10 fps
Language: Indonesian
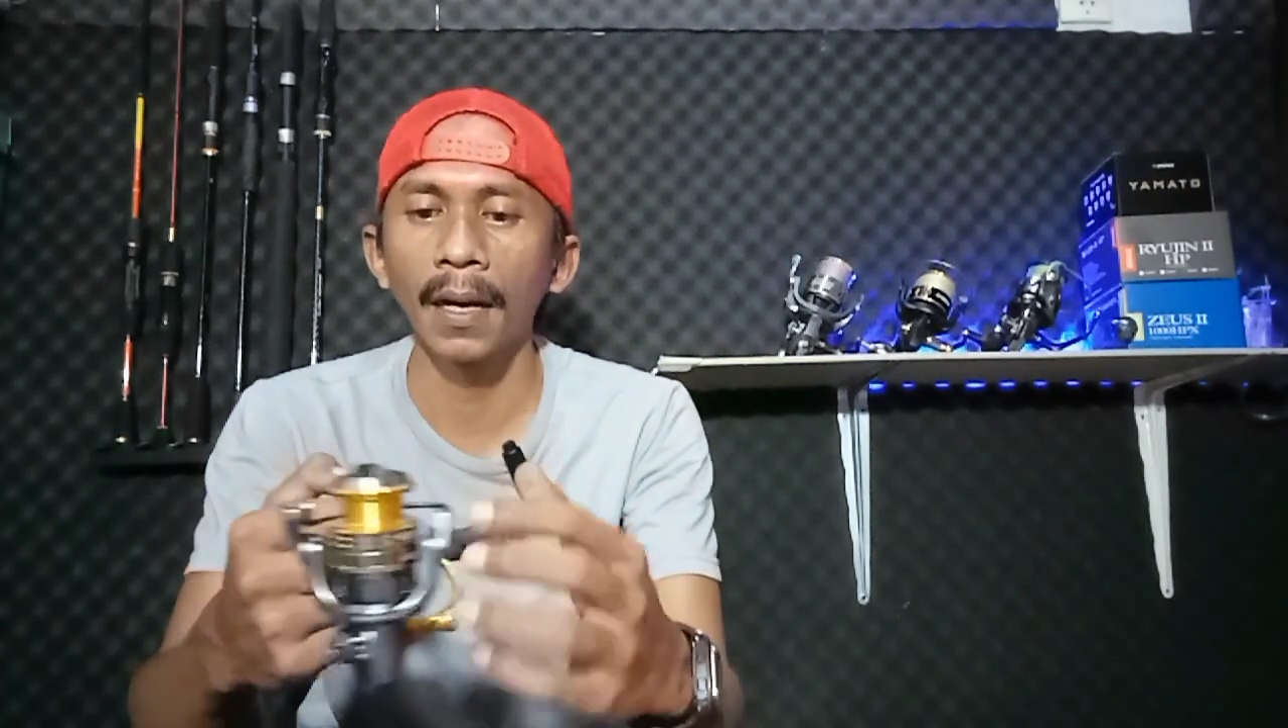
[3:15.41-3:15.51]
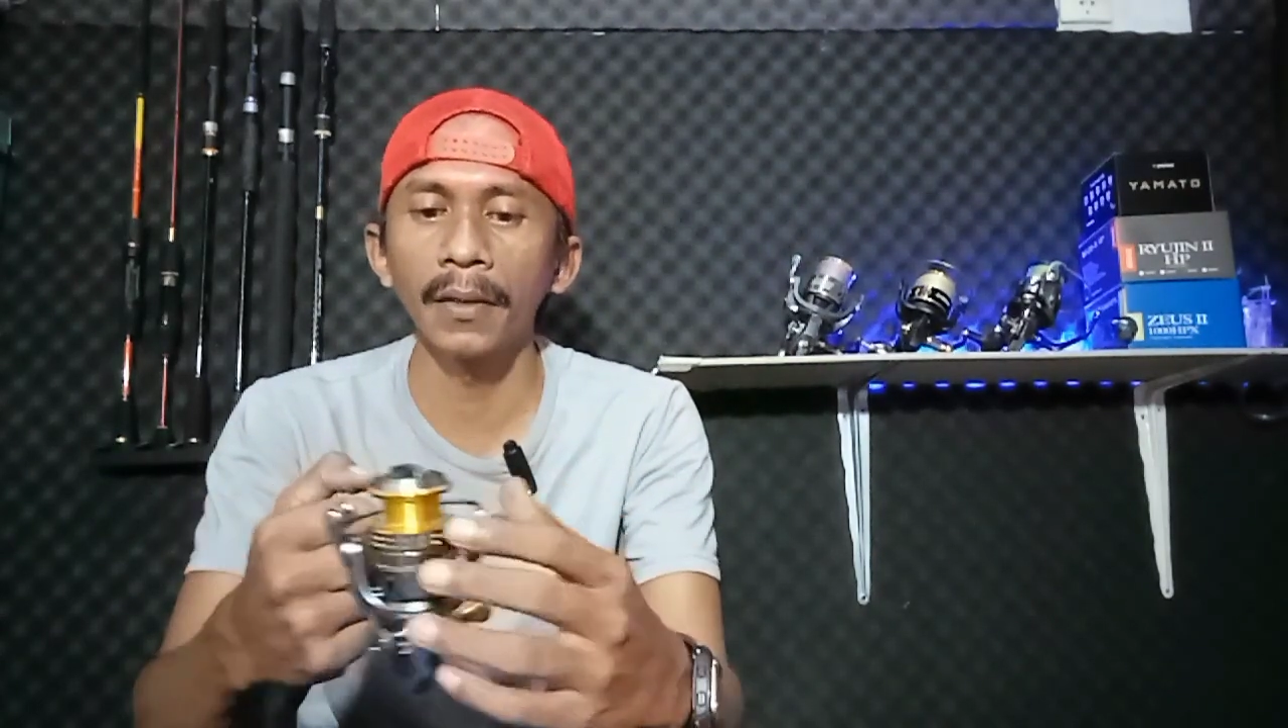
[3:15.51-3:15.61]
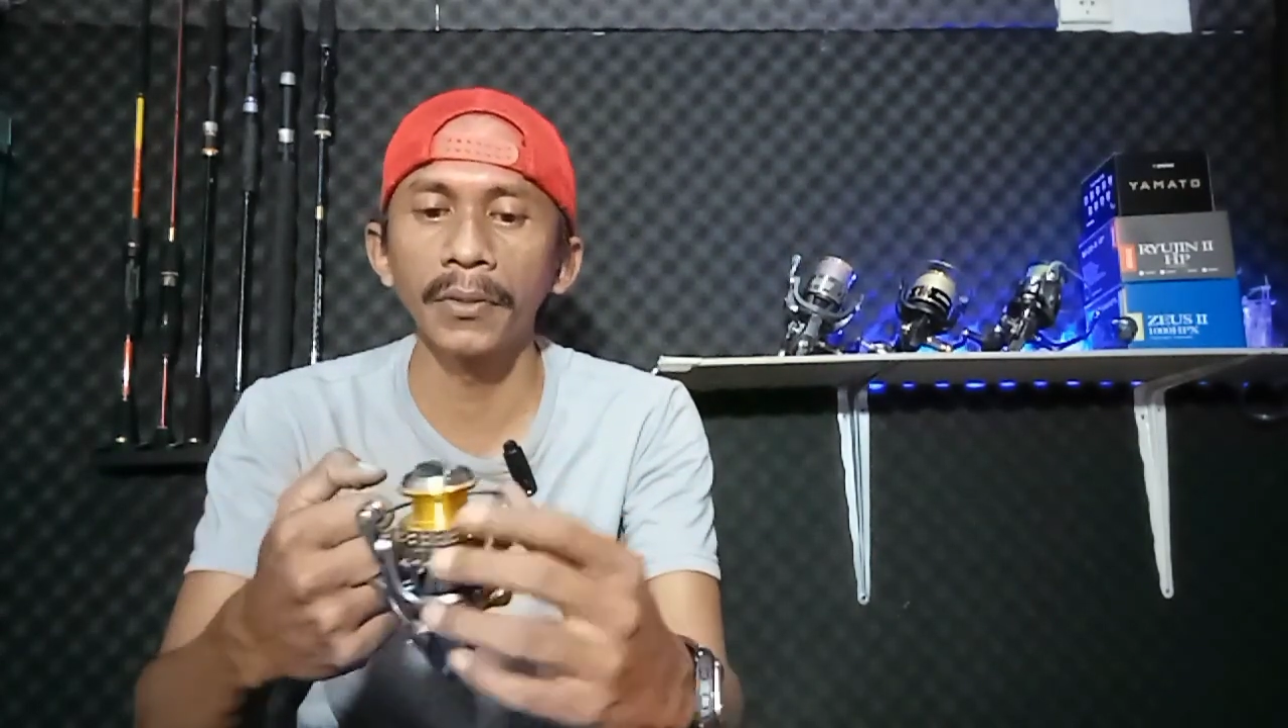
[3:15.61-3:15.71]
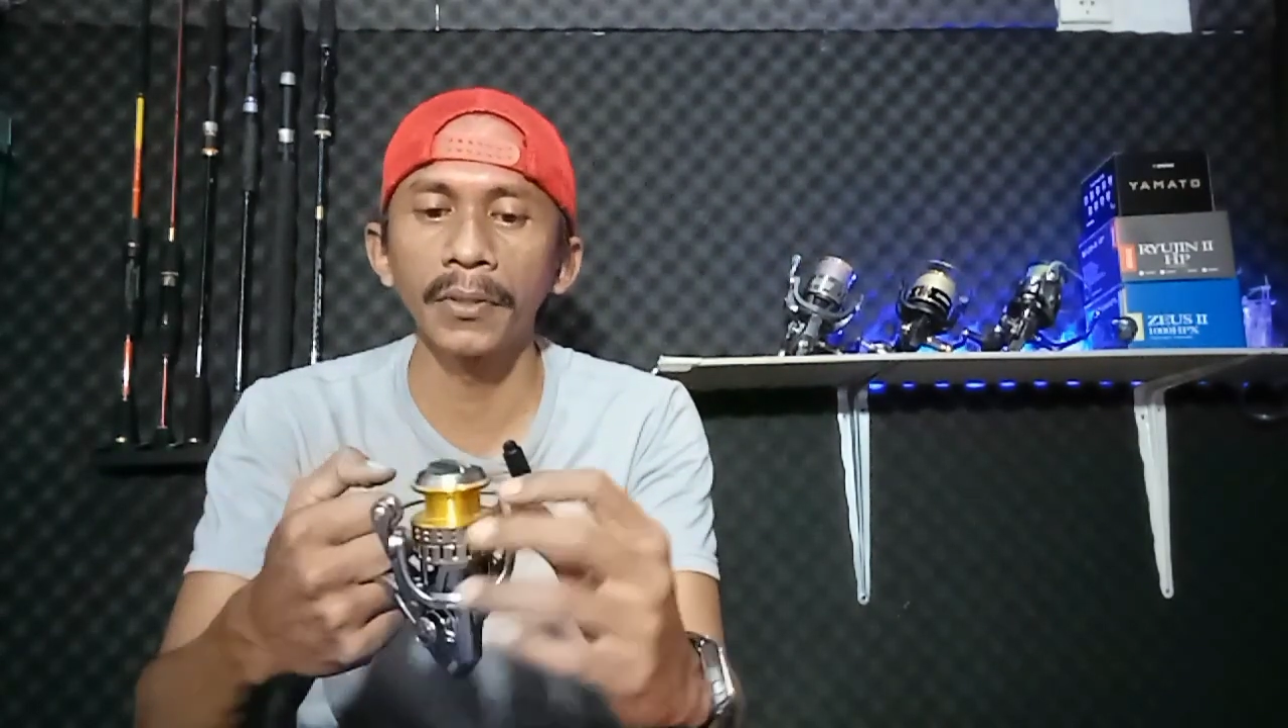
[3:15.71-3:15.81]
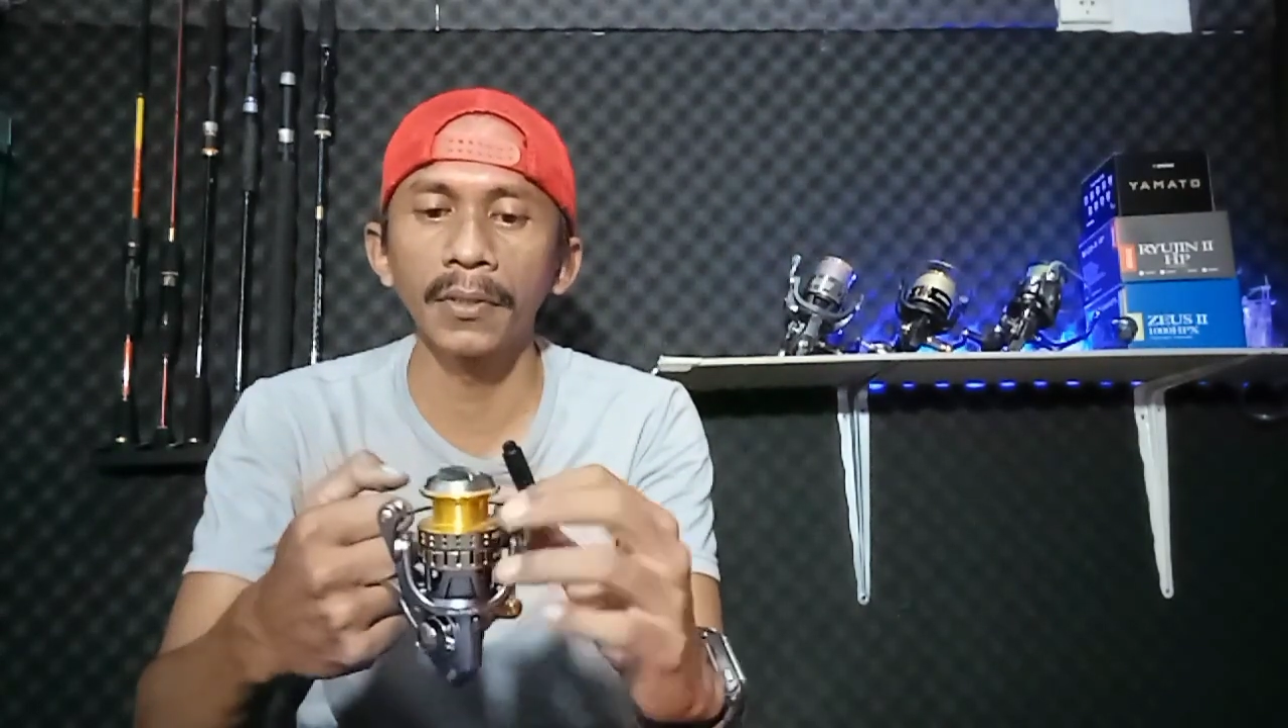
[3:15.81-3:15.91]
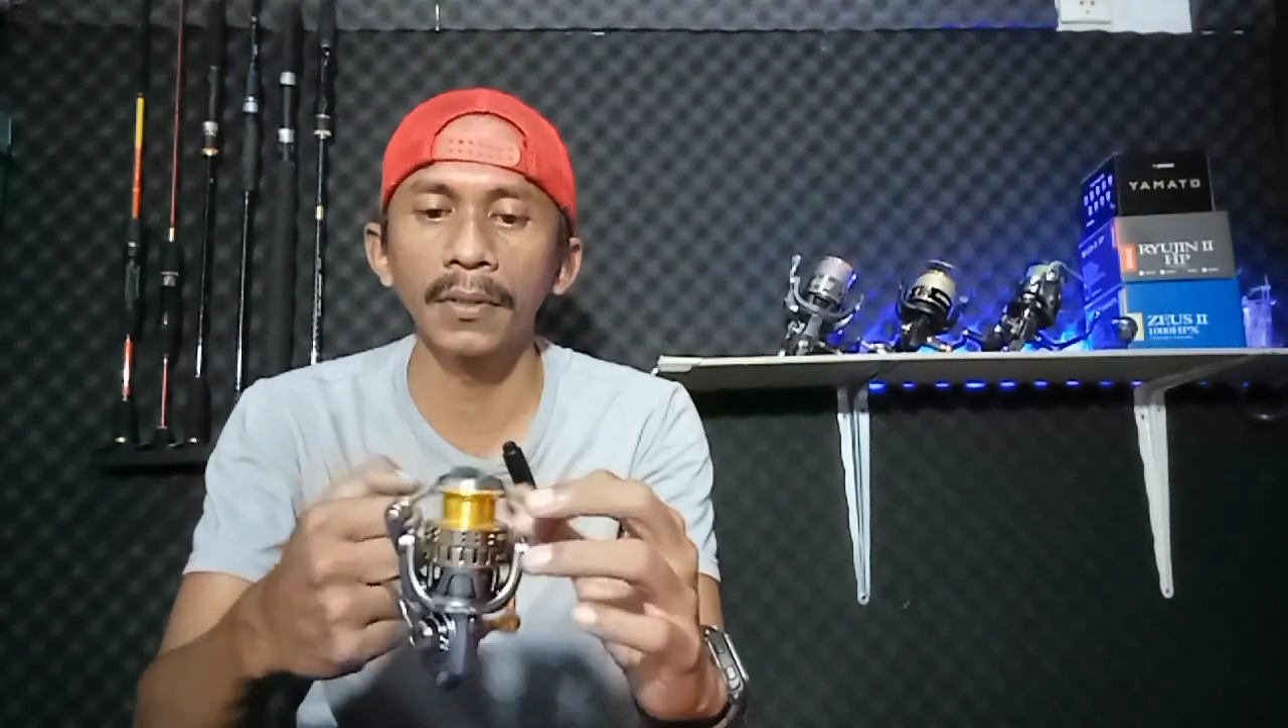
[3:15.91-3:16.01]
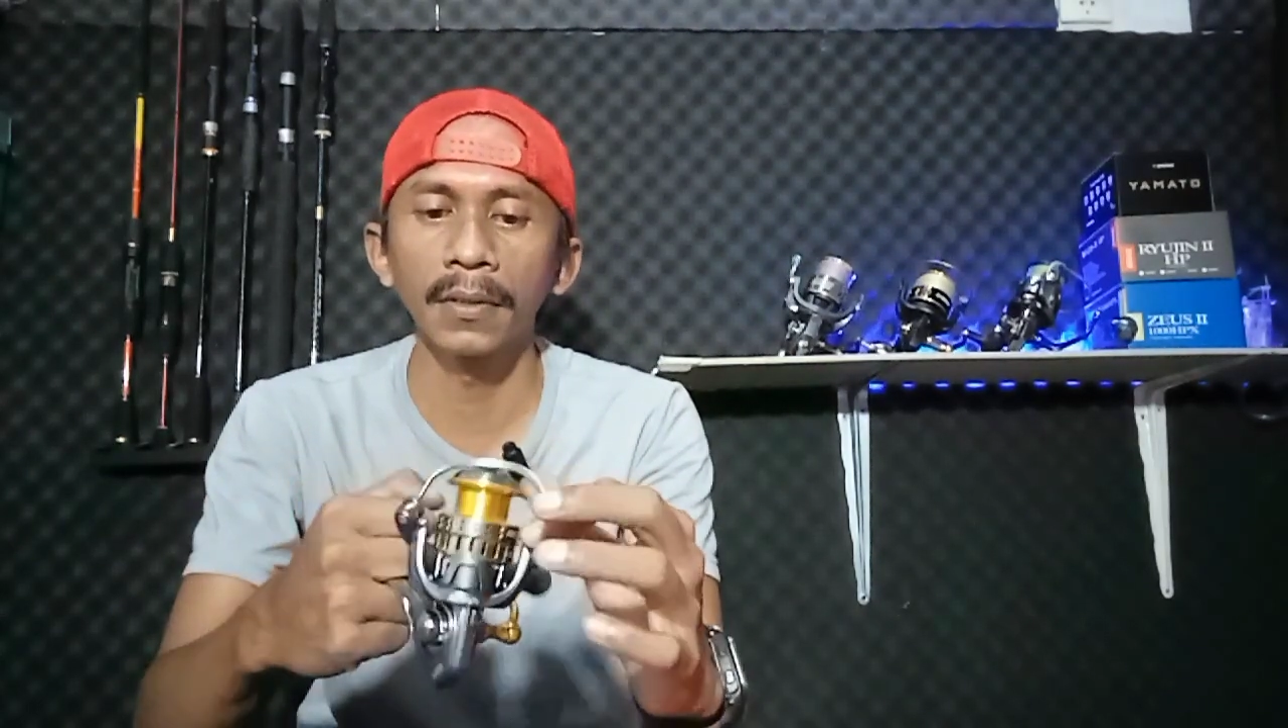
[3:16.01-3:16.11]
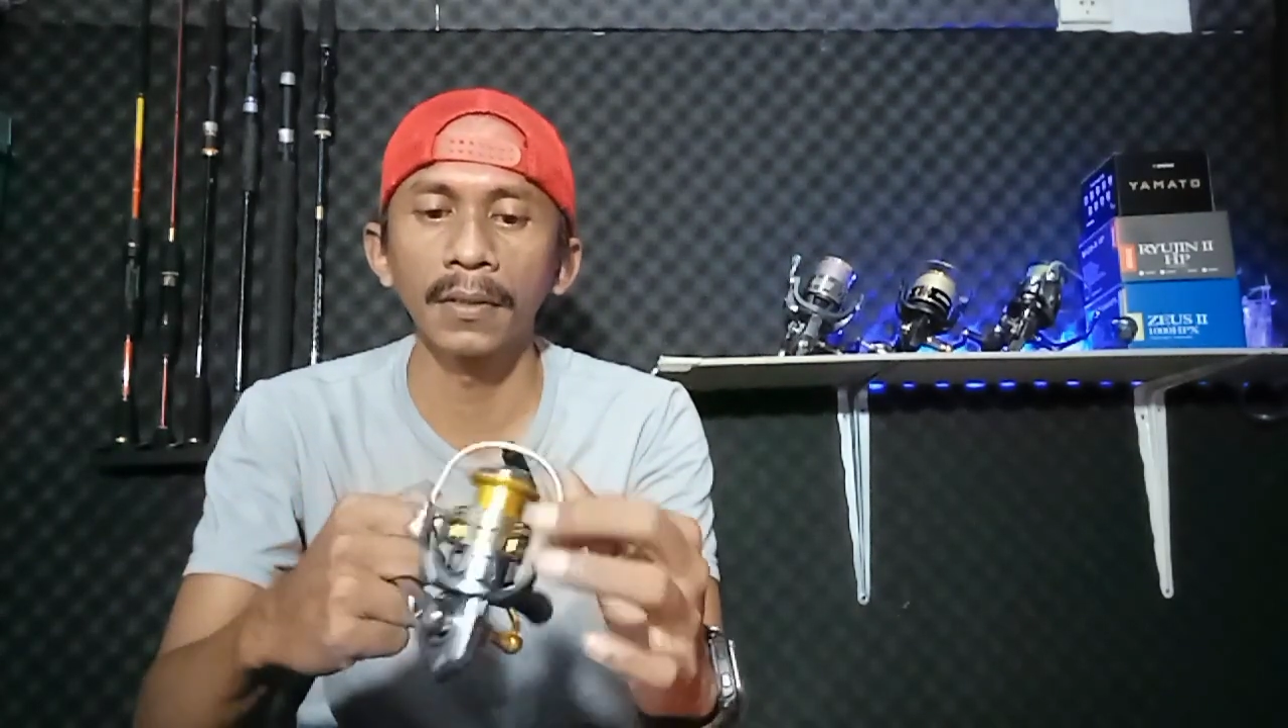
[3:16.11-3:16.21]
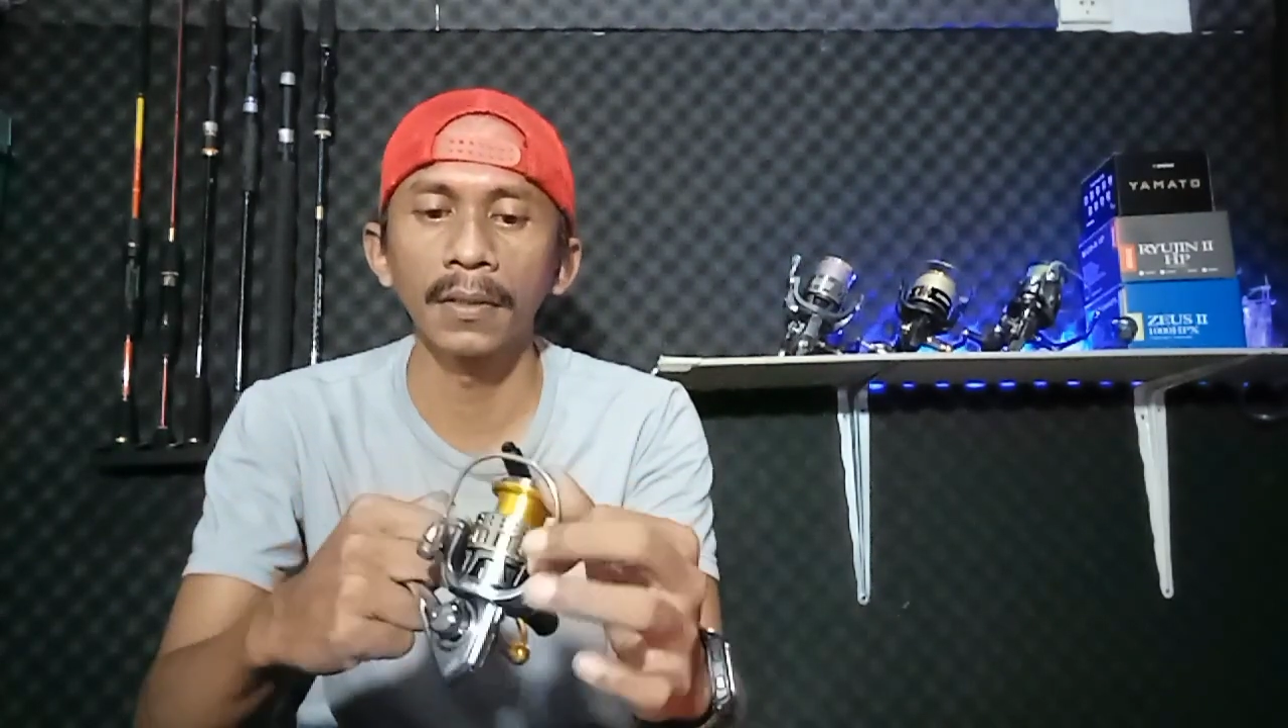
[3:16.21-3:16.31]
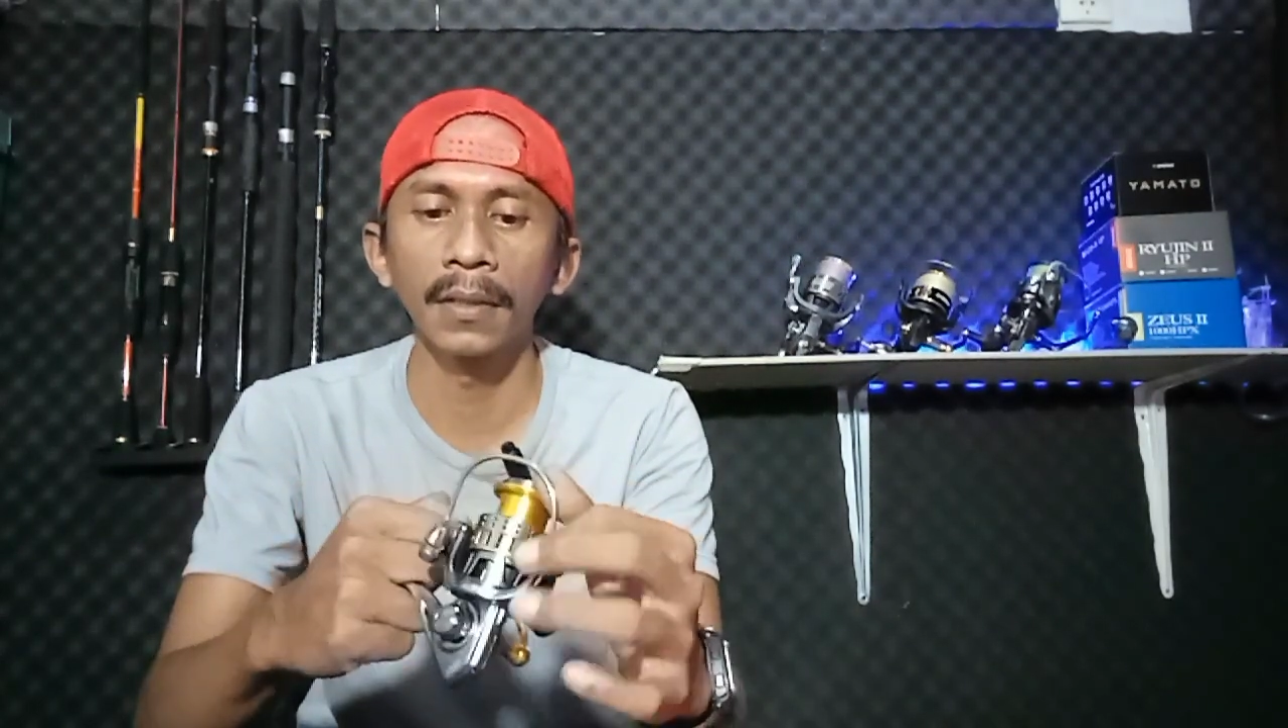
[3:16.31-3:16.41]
halus